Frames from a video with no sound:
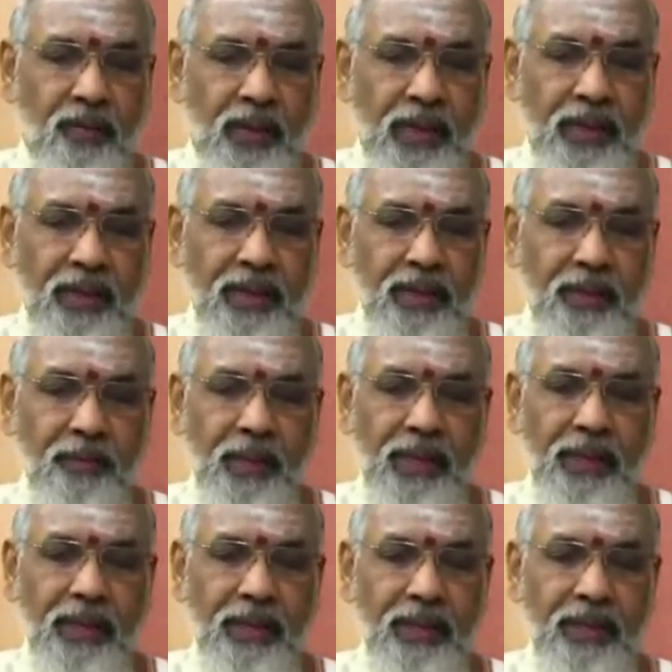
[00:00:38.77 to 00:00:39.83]
வருடங்கள்
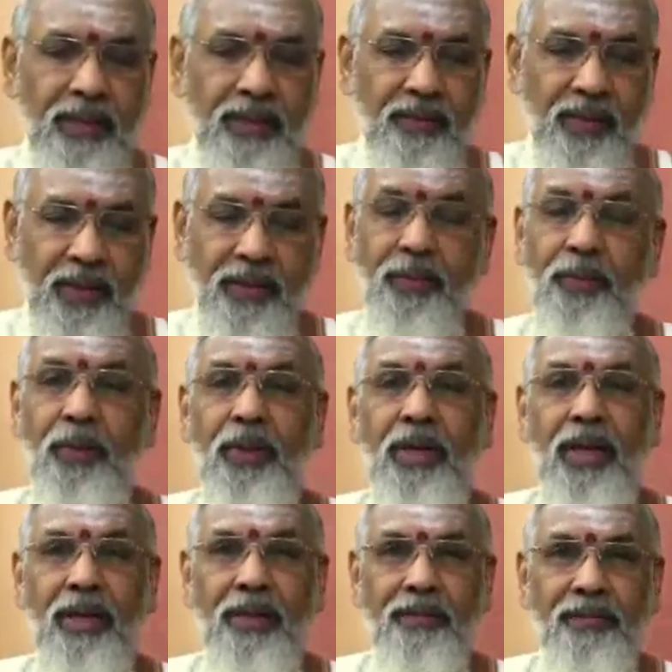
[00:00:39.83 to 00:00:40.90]
பல வந்து
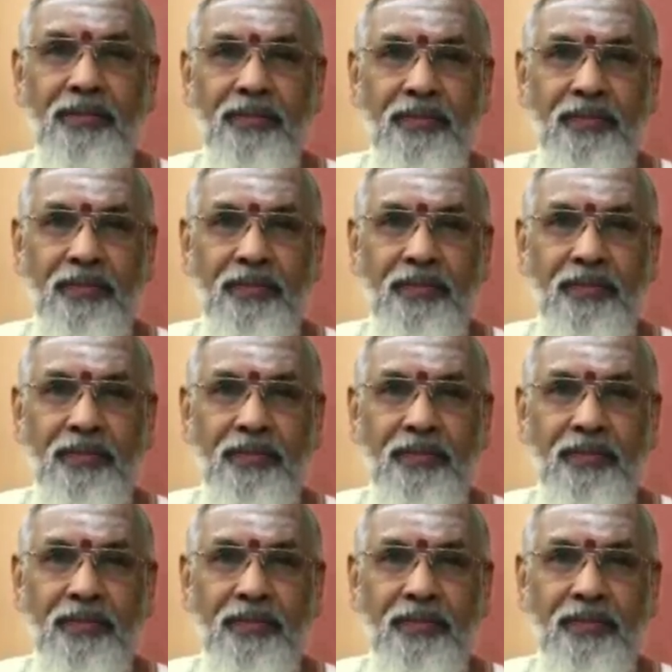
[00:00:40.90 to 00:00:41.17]
போனாலும்